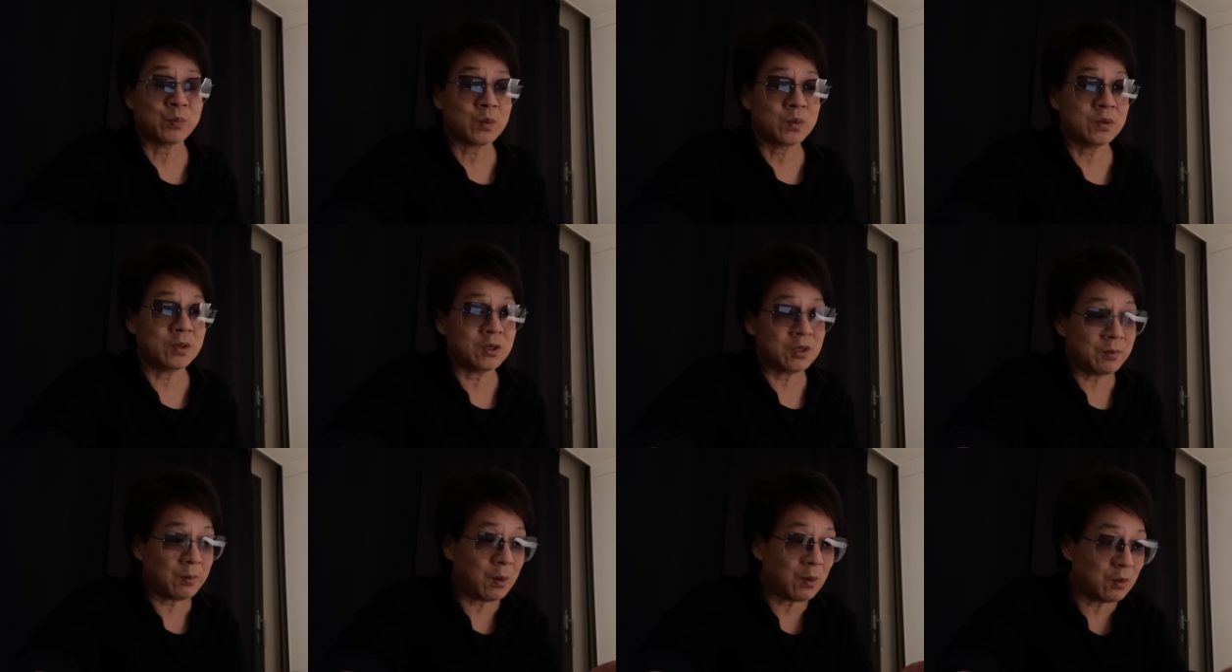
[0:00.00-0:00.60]
那
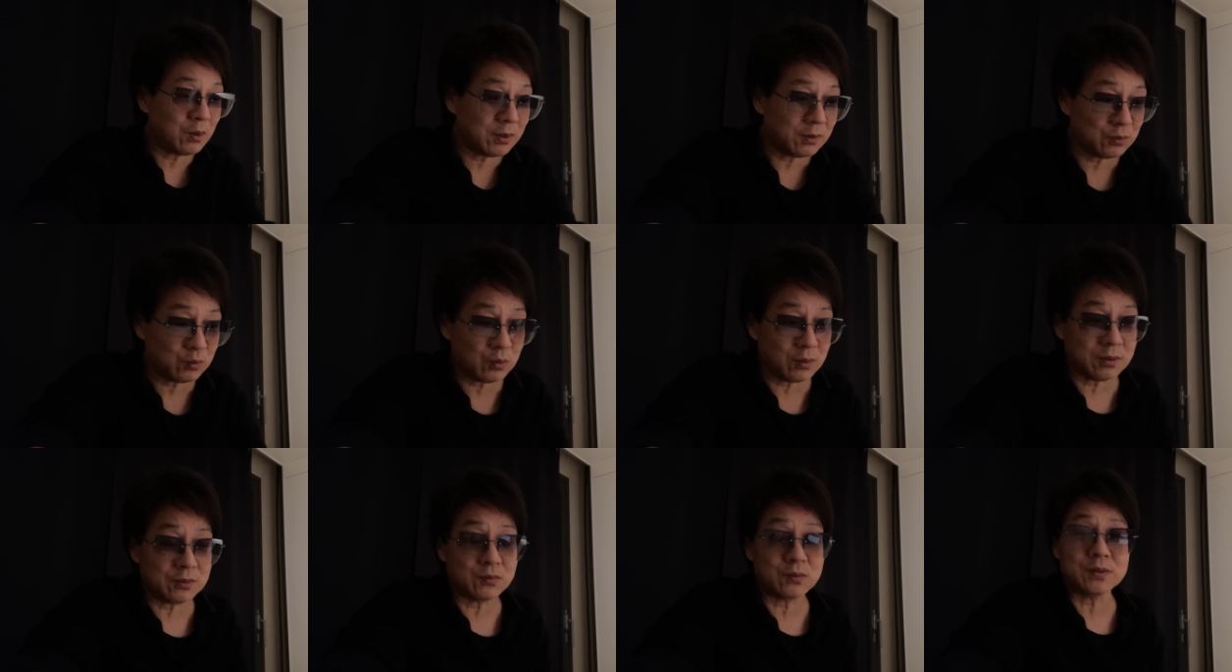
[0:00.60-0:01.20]
里面有很
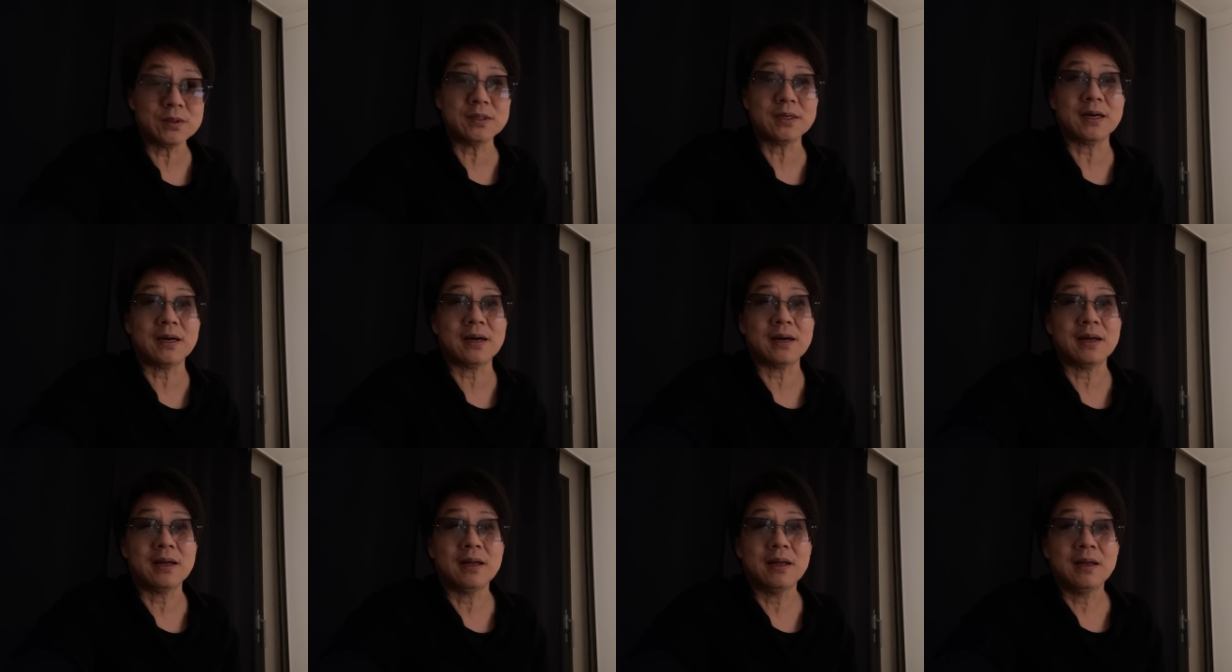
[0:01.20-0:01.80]
多个东西
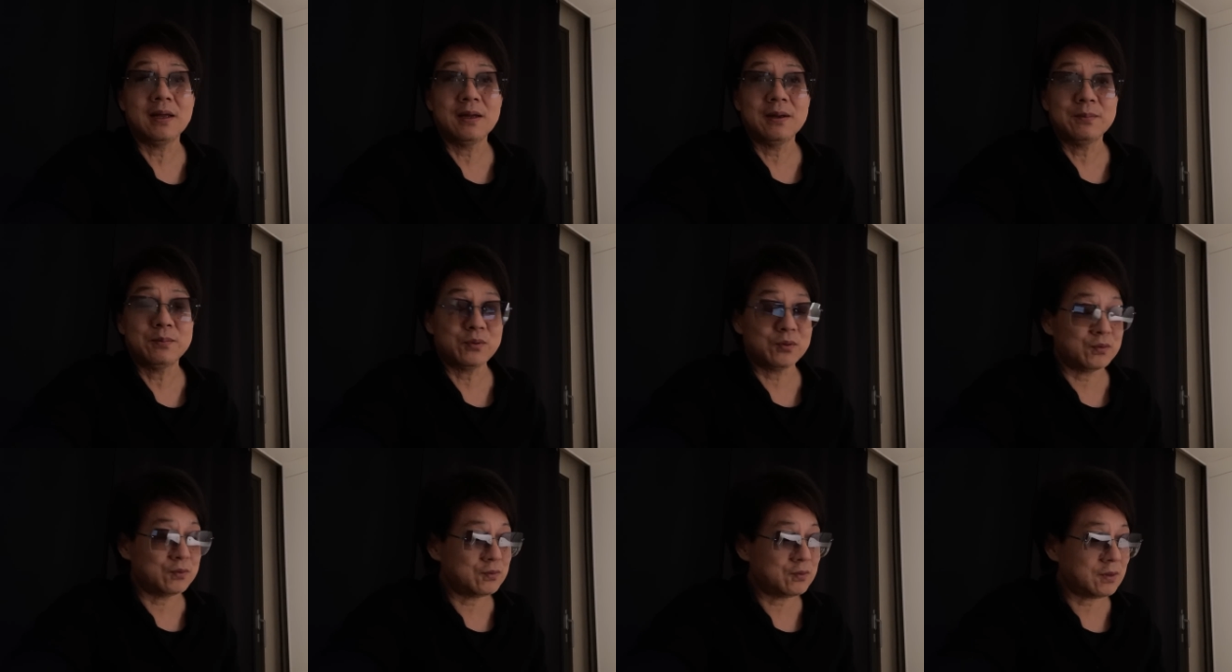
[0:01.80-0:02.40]
啊，
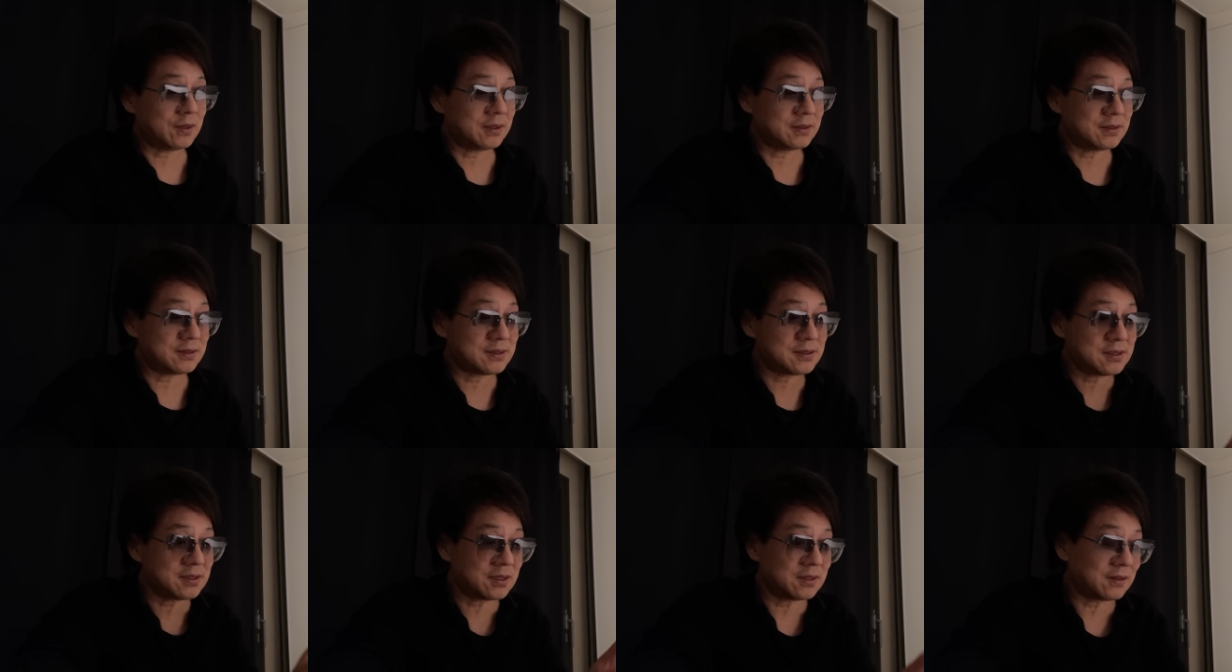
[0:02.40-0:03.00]
比如说这
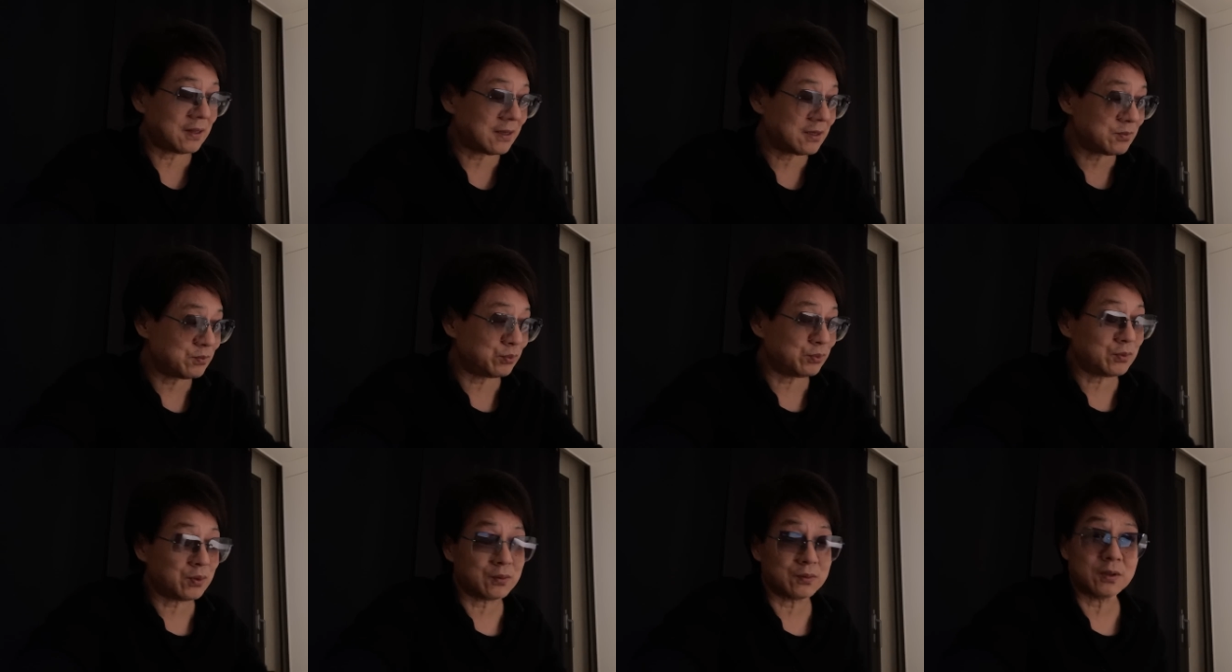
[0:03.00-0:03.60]
四个人来自
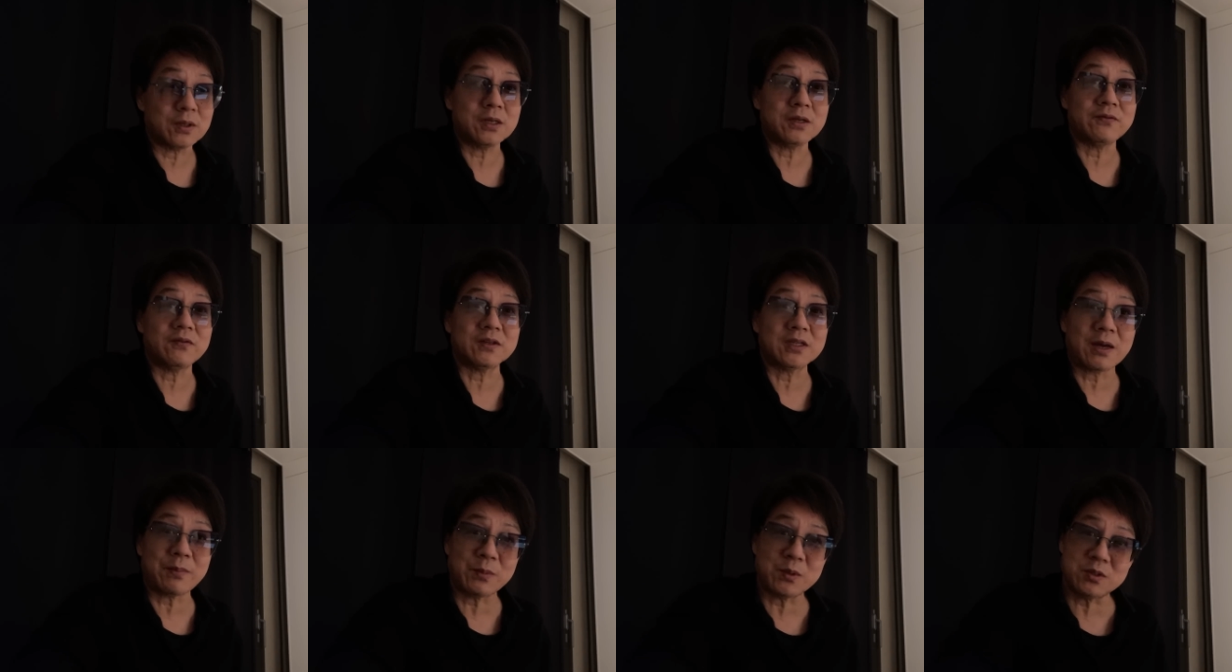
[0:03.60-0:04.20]
不同的地
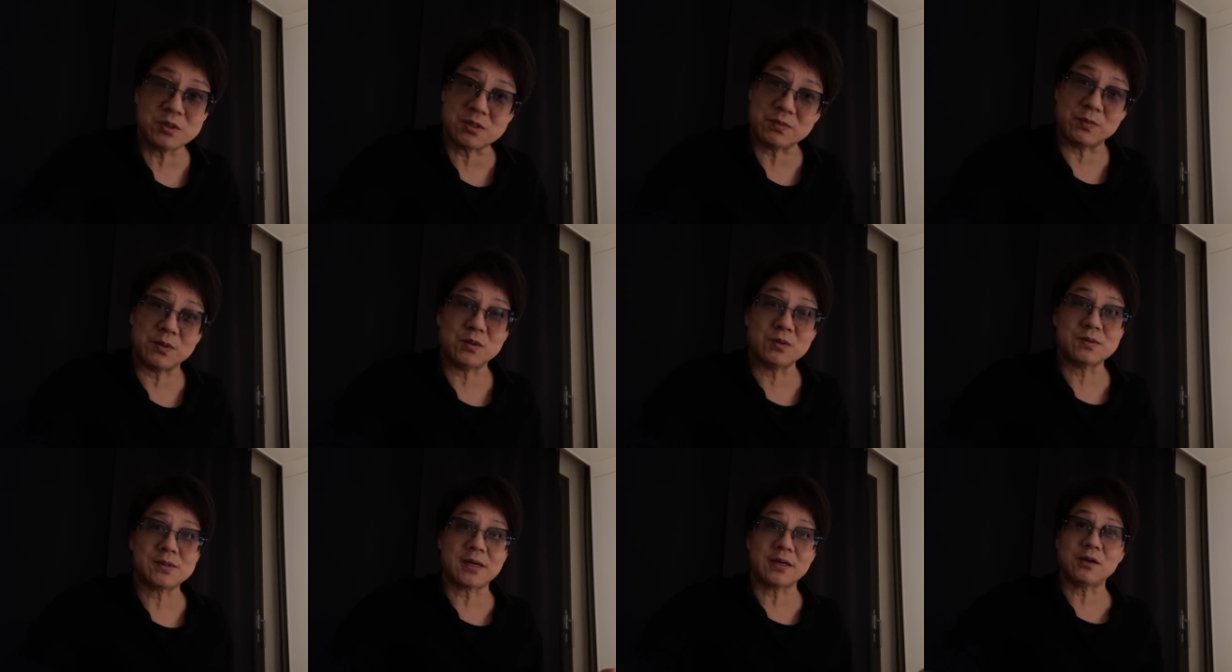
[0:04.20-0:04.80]
方，他们怎么
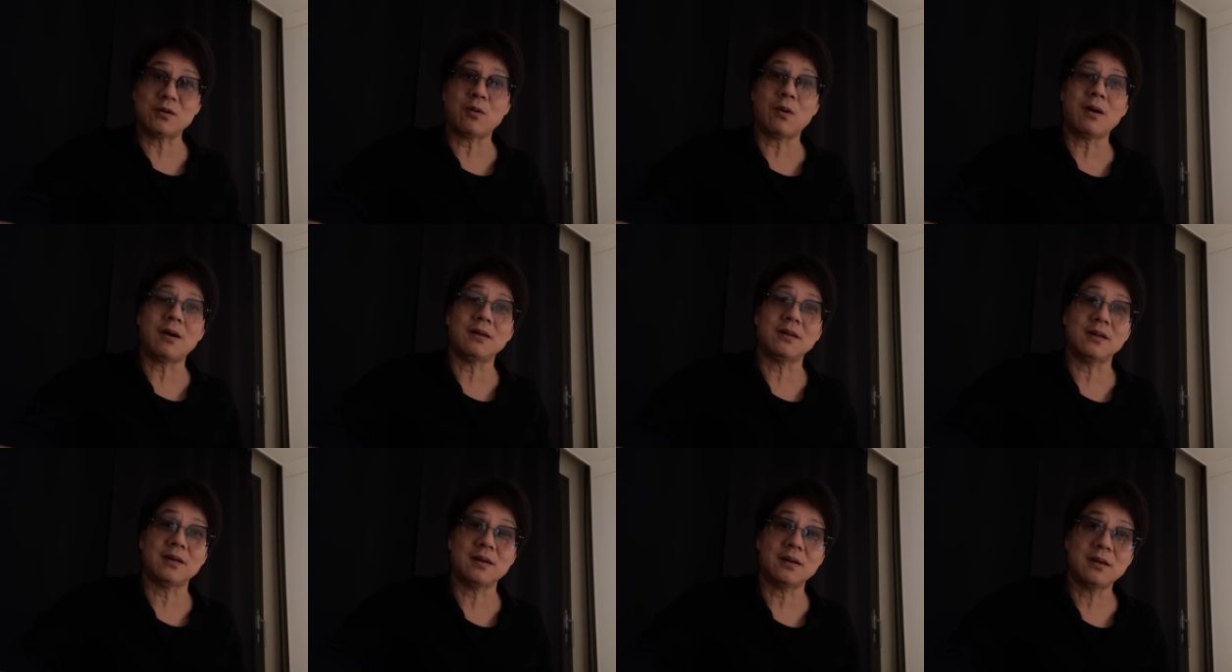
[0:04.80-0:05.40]
就在一块
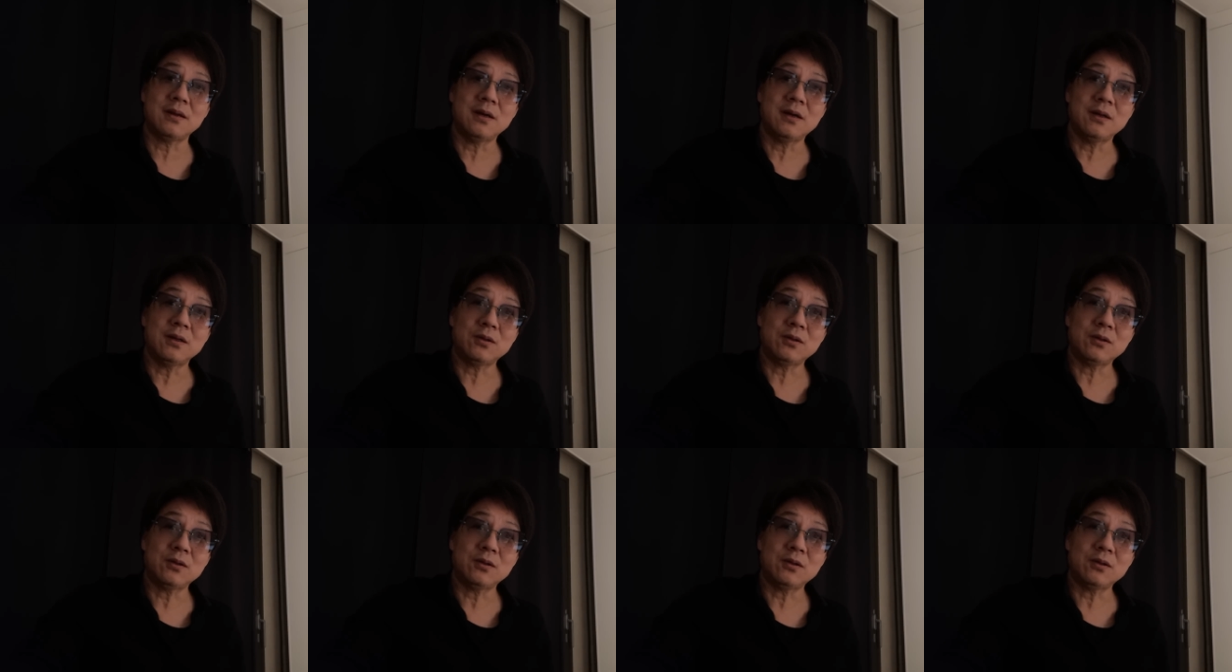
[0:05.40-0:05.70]
儿呢？